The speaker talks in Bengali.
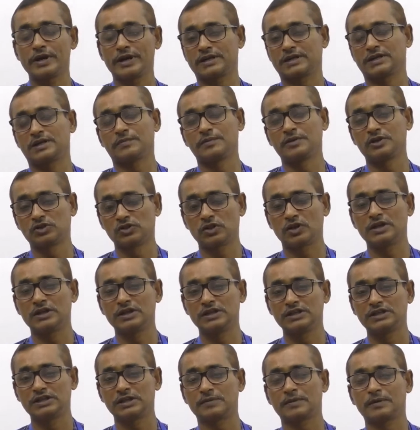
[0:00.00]
একটা বিষয়
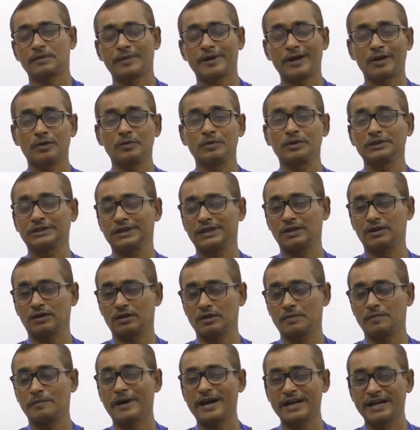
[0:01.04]
হিসাবে মানবতার
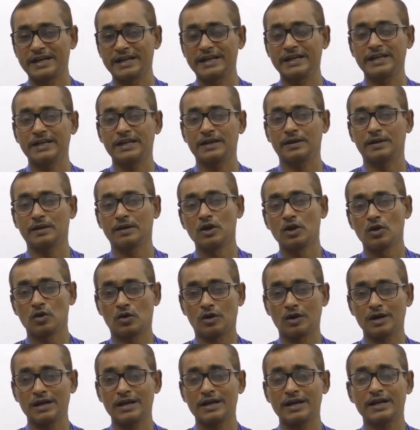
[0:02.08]
বাণী নিয়ে
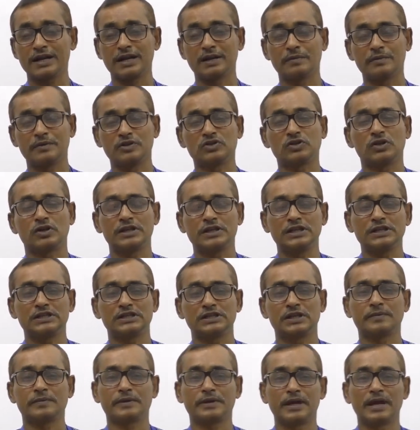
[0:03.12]
কল্যাণের বিষয়
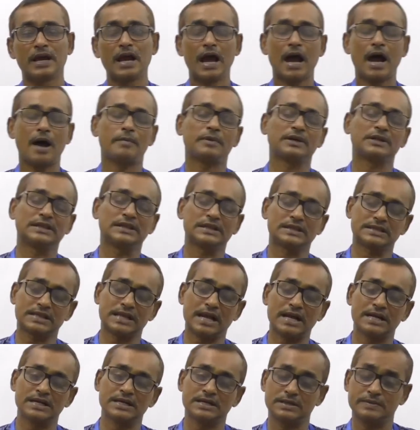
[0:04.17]
হিসাবে আমাদের
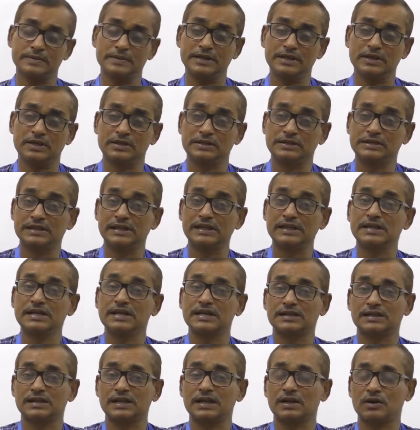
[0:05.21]
সায়েন্টিফিক
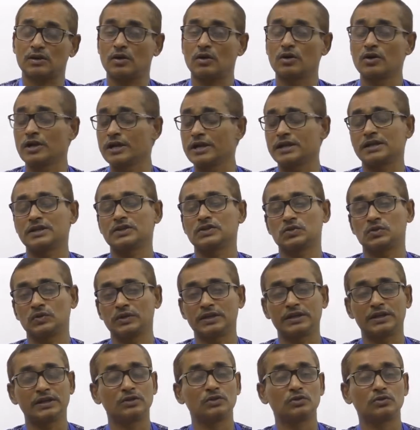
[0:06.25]
জিজ্ঞাসার অনেক কিছুই
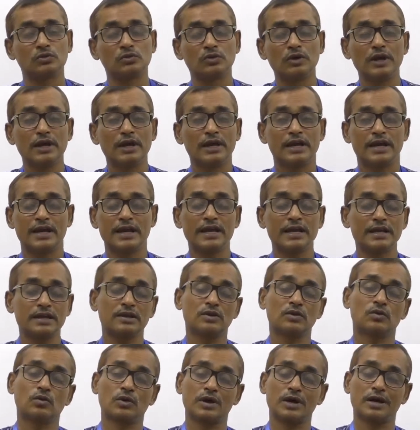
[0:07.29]
কিন্তু এই
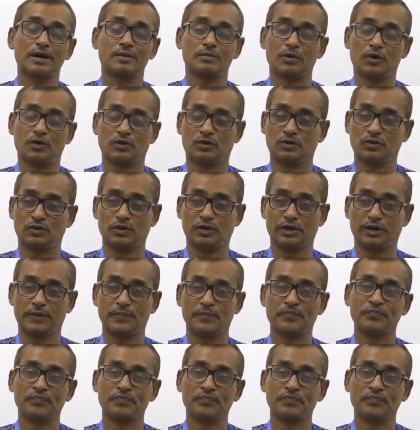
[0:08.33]
কোরআন বহন করে